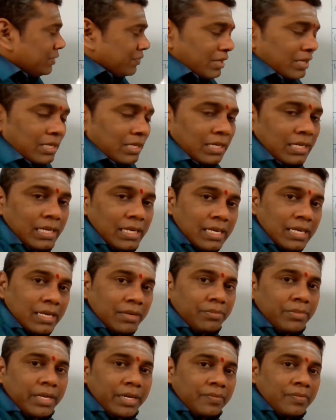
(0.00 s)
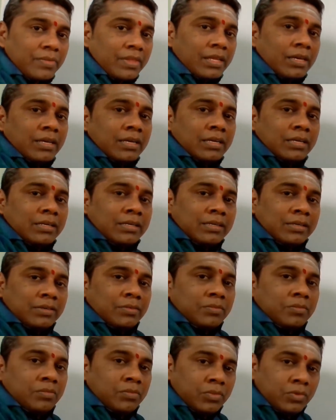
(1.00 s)
இவர்கள் எல்லாமே
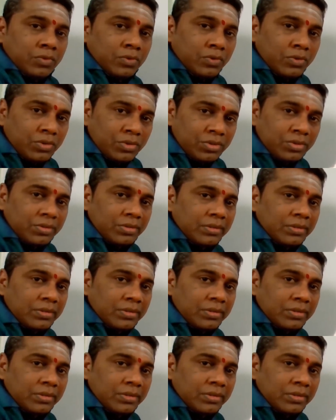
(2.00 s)
மூணு